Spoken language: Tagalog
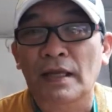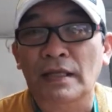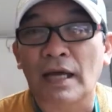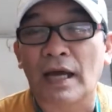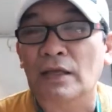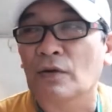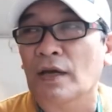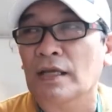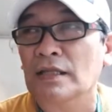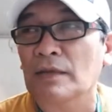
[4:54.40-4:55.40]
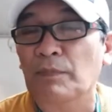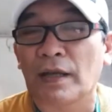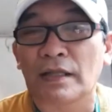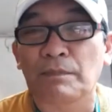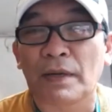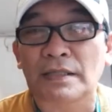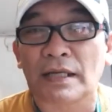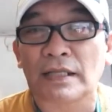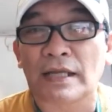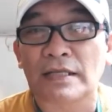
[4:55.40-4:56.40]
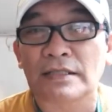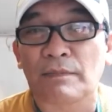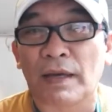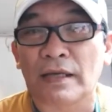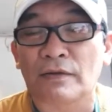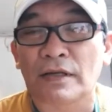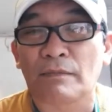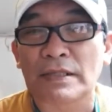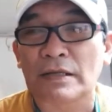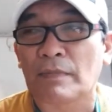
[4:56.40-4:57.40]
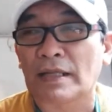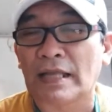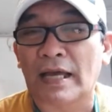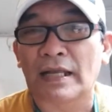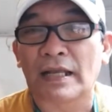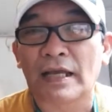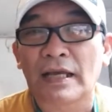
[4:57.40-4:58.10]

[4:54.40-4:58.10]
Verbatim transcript: na kayo ay hindi pwedeng pagsalitaan si mayor ng masama dahil